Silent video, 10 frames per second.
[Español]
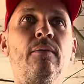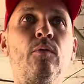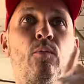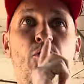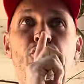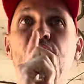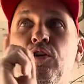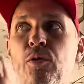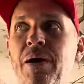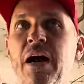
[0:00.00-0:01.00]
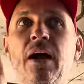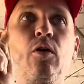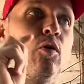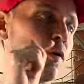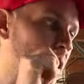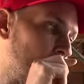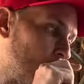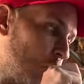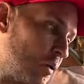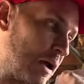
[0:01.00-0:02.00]
un bochito baja con,
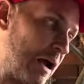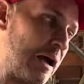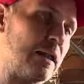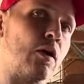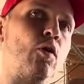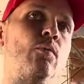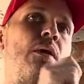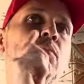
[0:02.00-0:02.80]
con caja de combi